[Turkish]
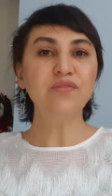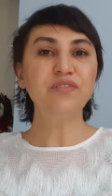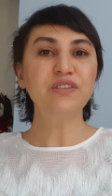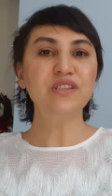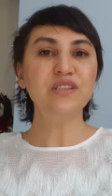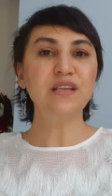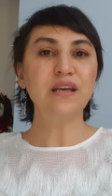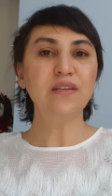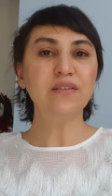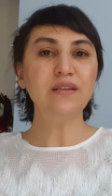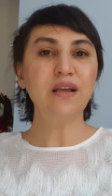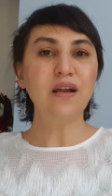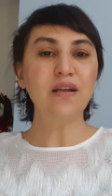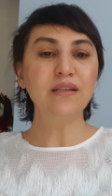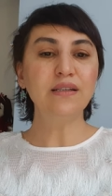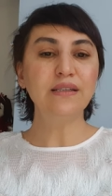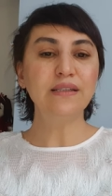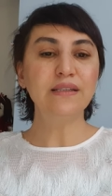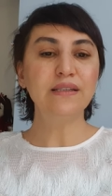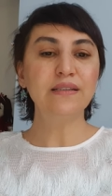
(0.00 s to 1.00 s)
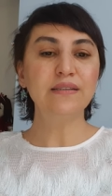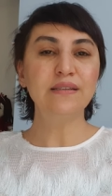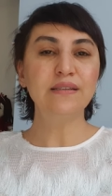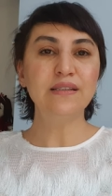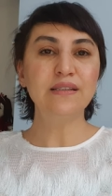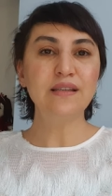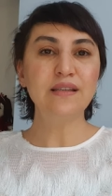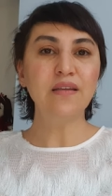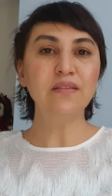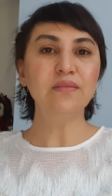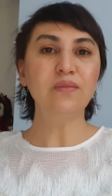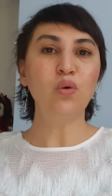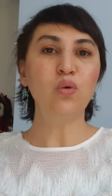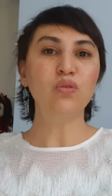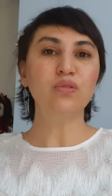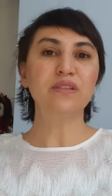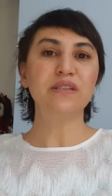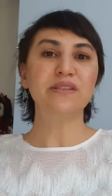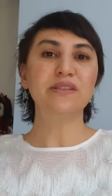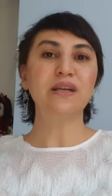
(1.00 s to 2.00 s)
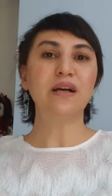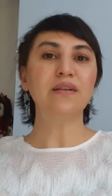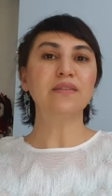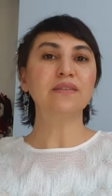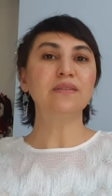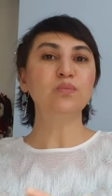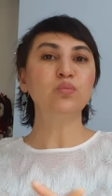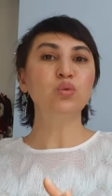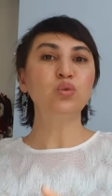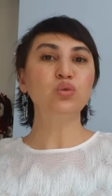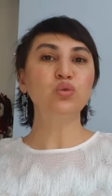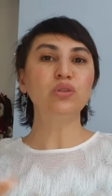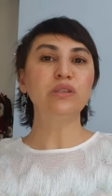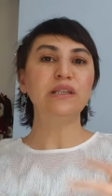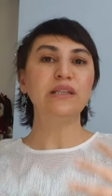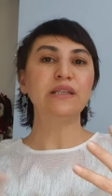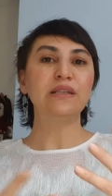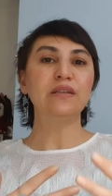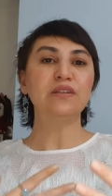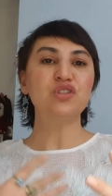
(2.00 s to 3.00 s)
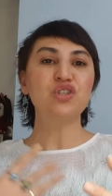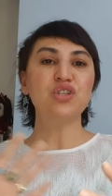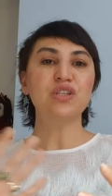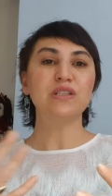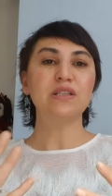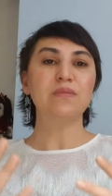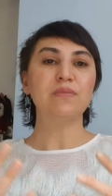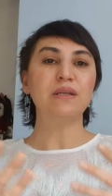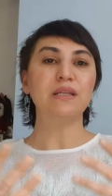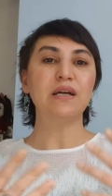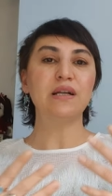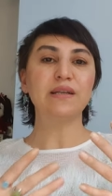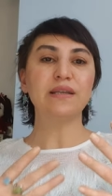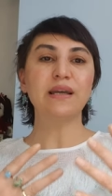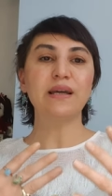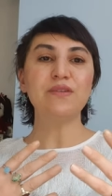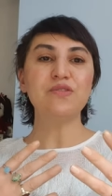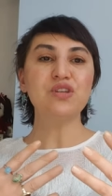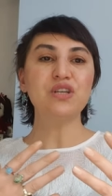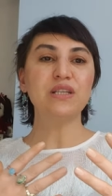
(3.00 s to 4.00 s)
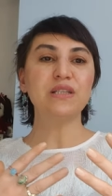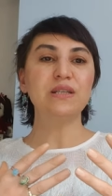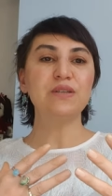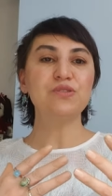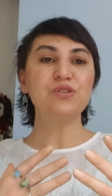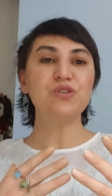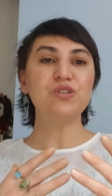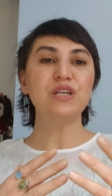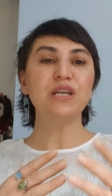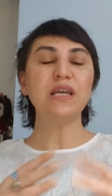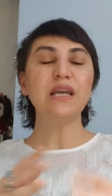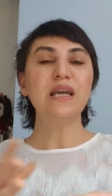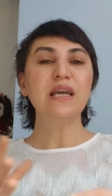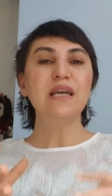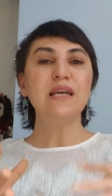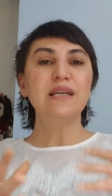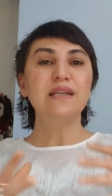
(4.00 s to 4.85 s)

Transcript: Fırsatlarla ilgili Nisan ortası artık bununla ilgili açıklamalar gerçekleşecek.